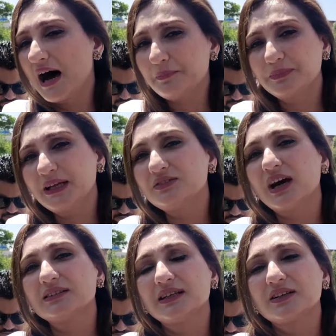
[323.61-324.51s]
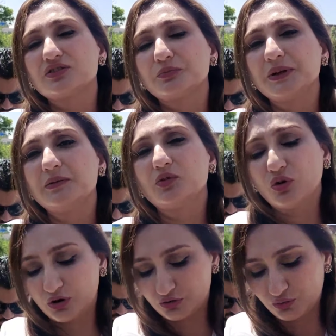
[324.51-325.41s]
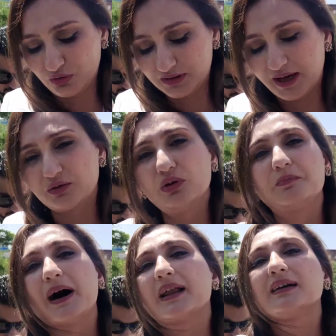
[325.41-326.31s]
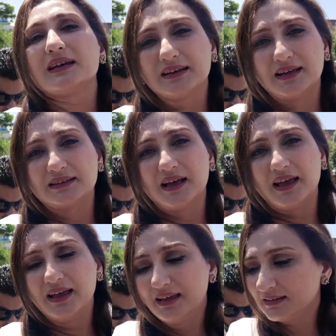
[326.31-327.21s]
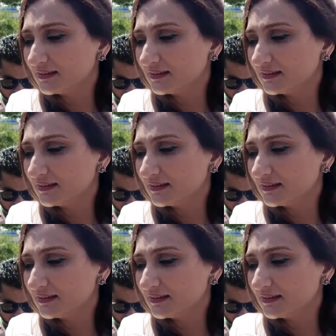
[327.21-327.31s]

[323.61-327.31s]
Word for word: आप नहीं जानते कि सुप्रीम कोर्ट रूल का रूल बारह क्या कहता है